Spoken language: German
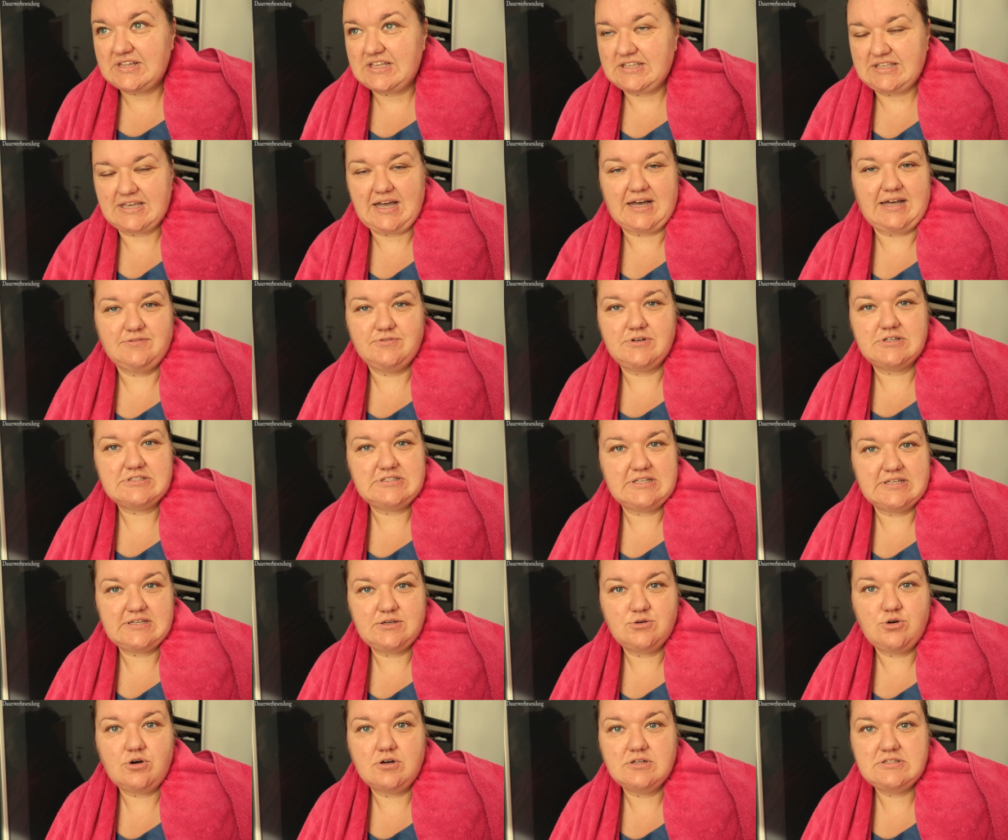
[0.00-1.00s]
ja einfach
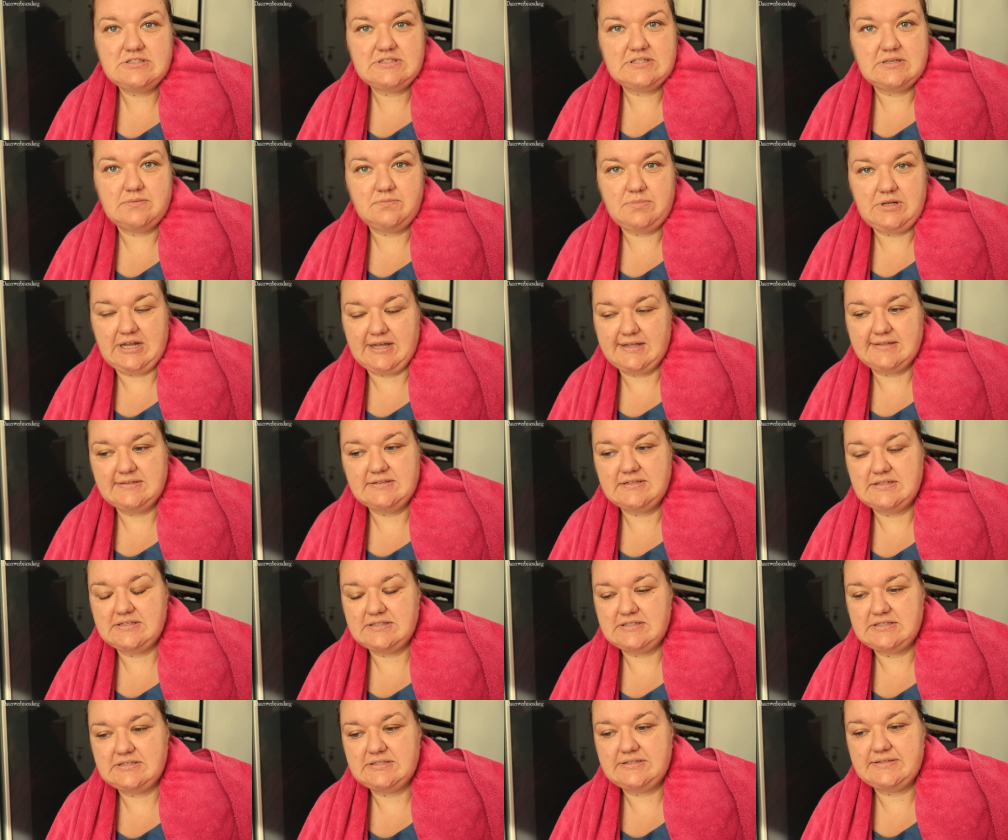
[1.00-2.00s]
seinen Kreuzchenplan
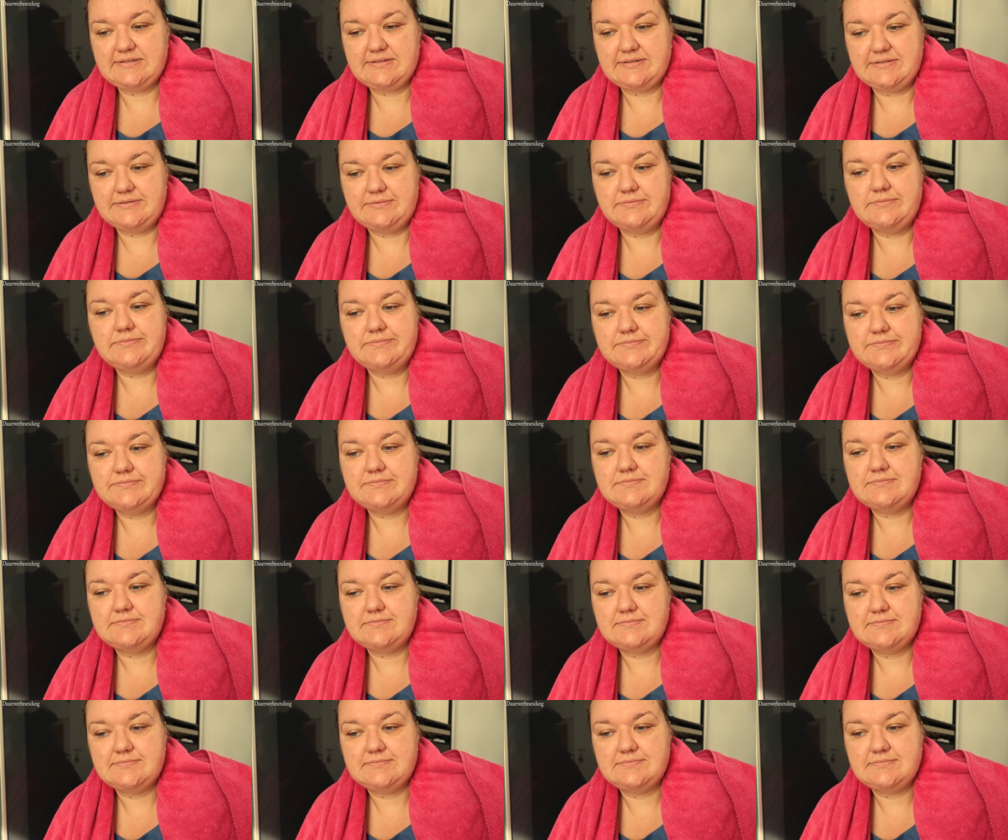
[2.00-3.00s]
nicht ähm,
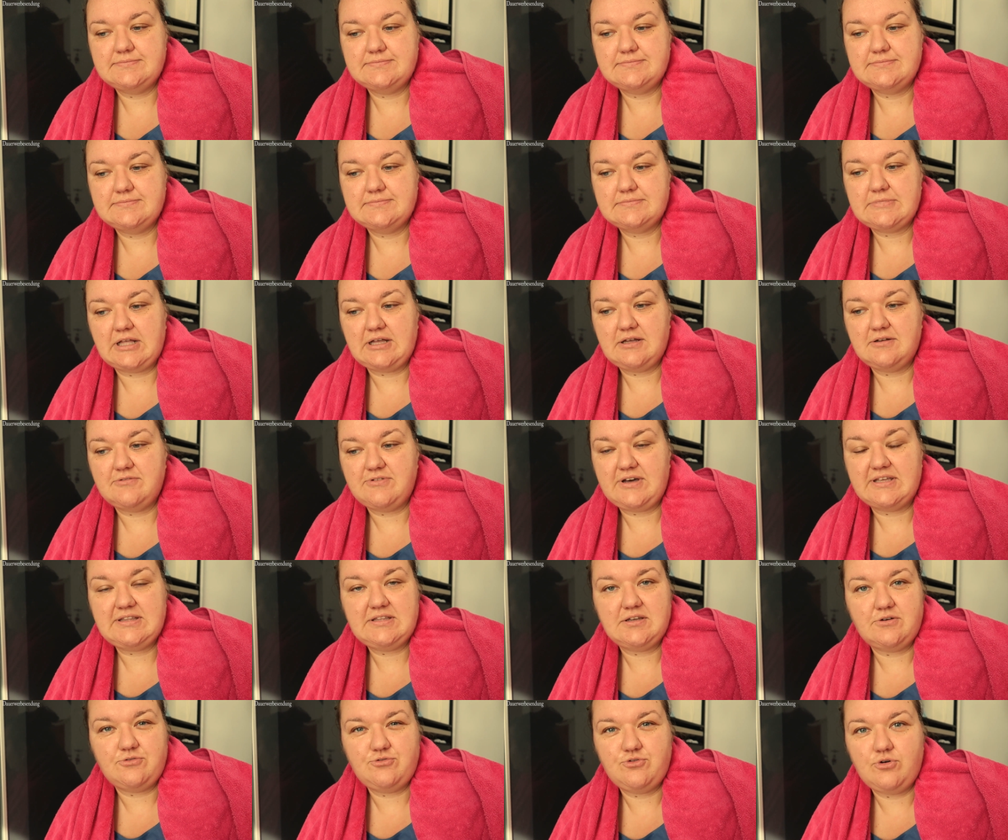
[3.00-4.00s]

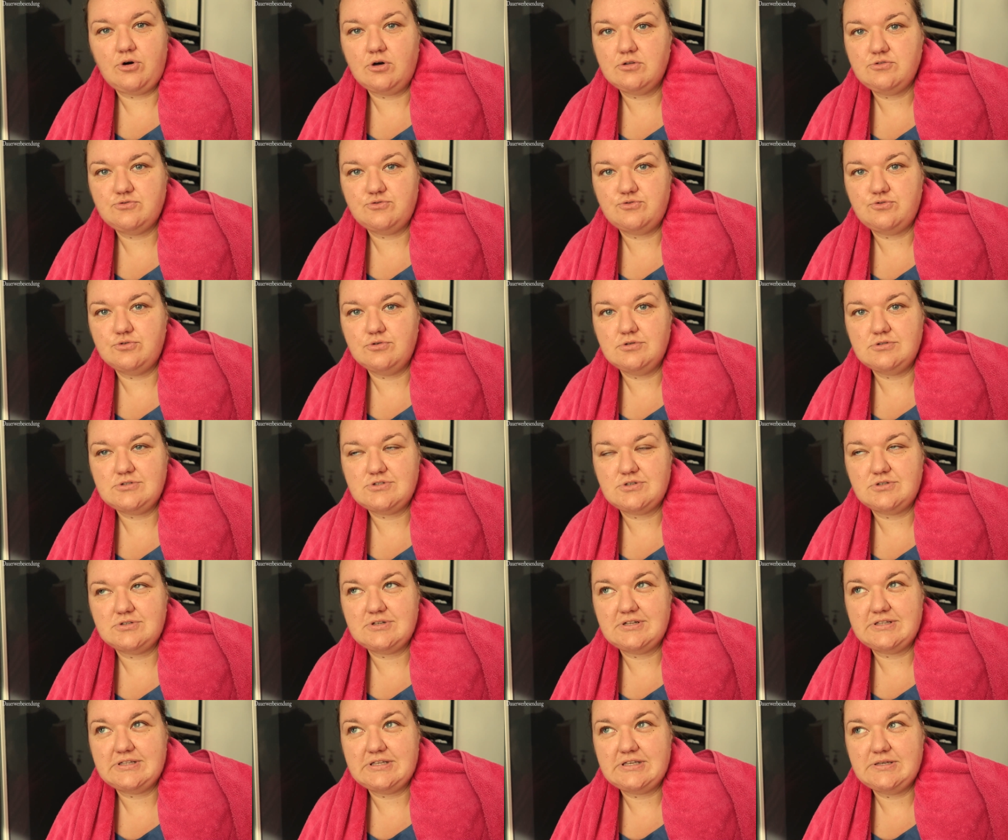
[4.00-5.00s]
weiter fortführt,
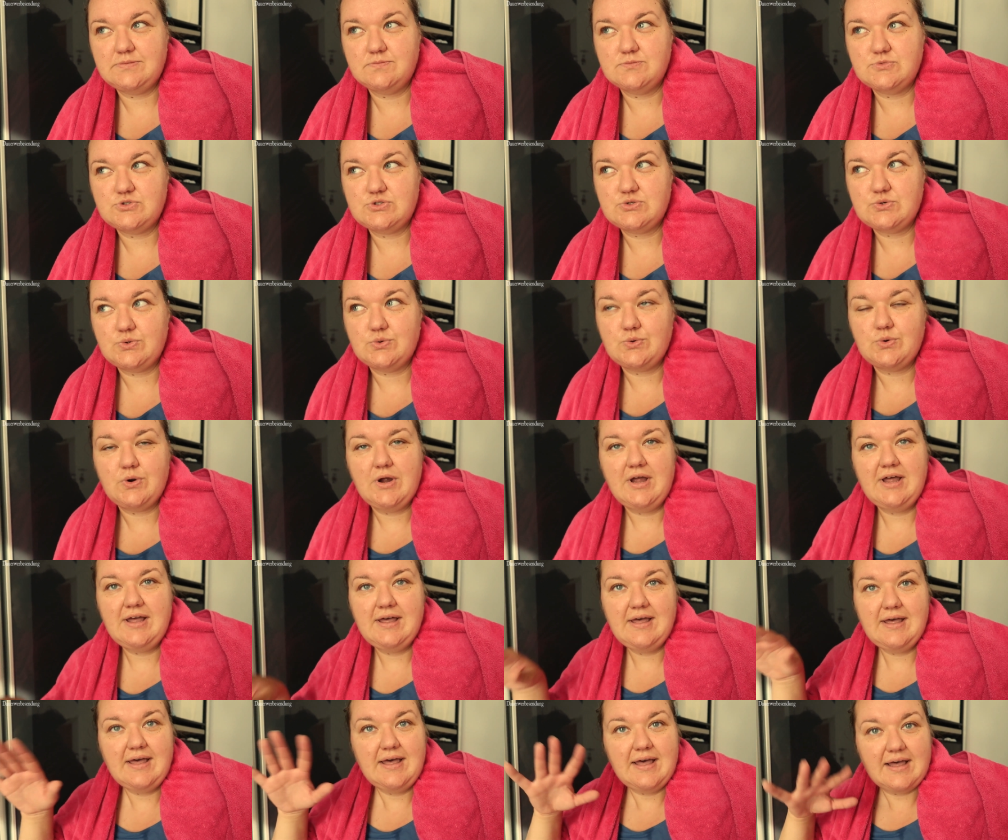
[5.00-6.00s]
sondern eben so
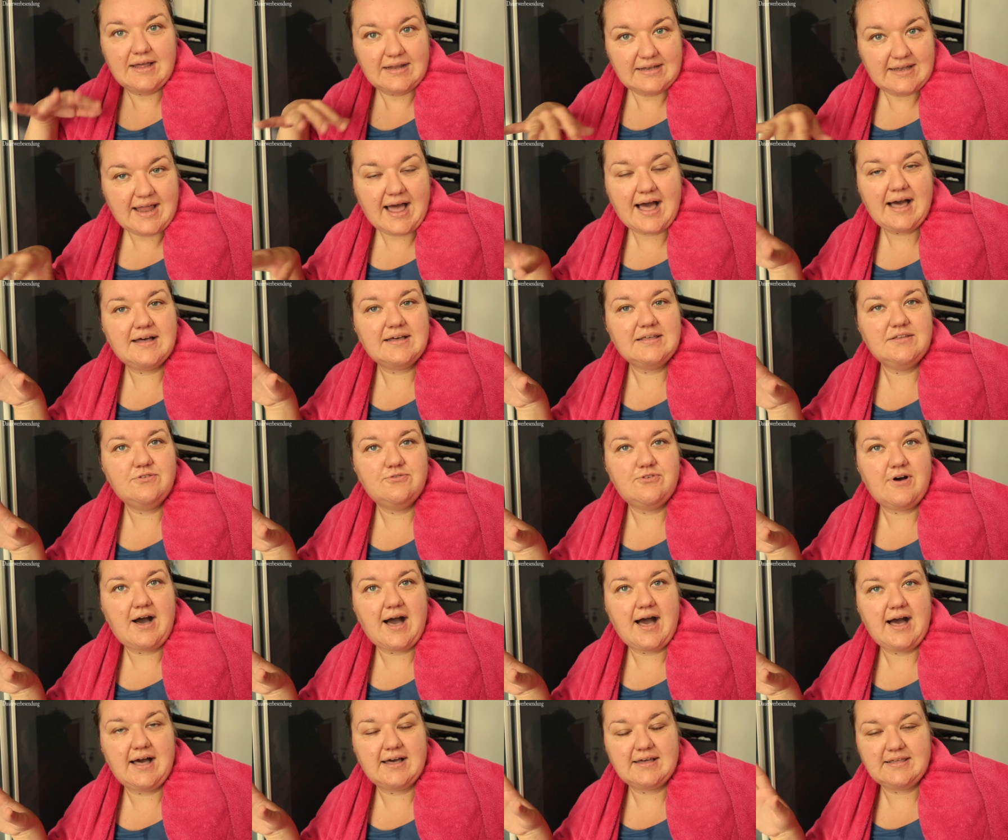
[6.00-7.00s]

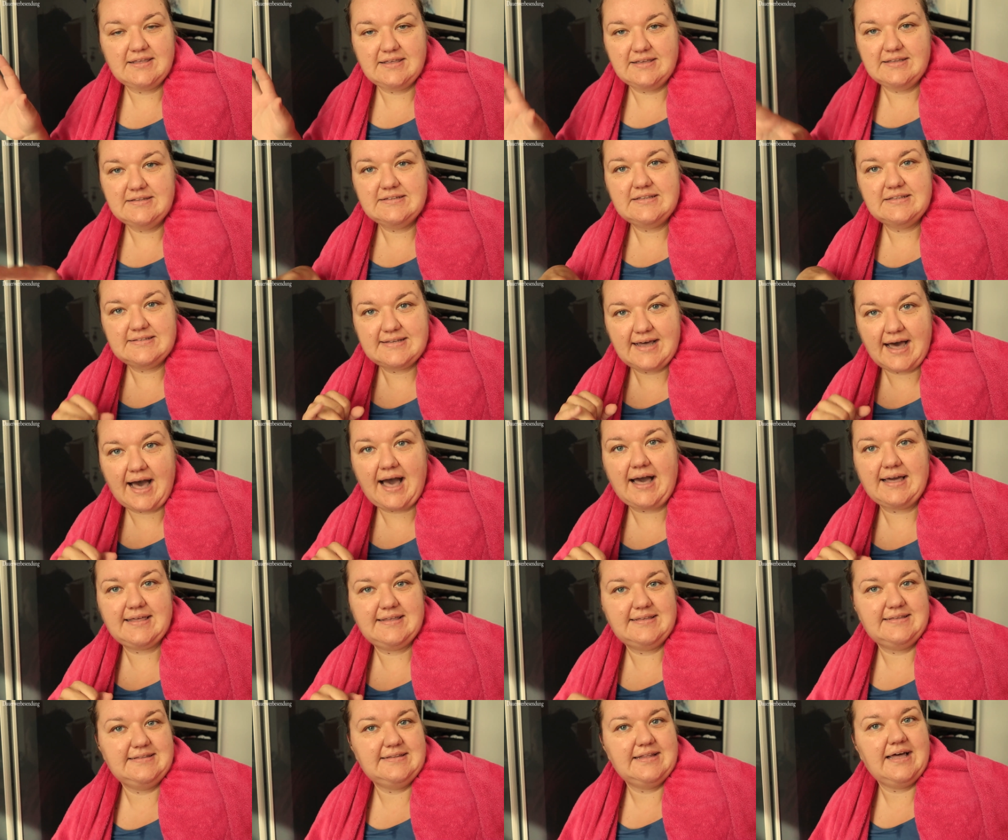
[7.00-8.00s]
Larifari in den
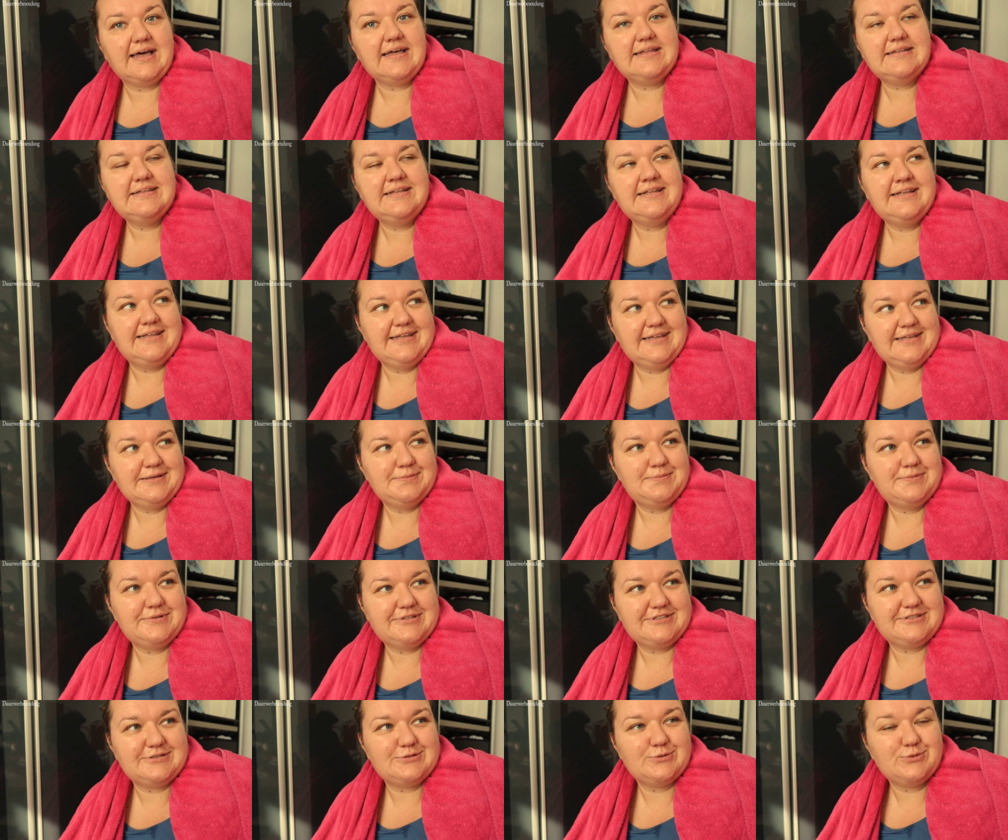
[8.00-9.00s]
Tag hineinlebt,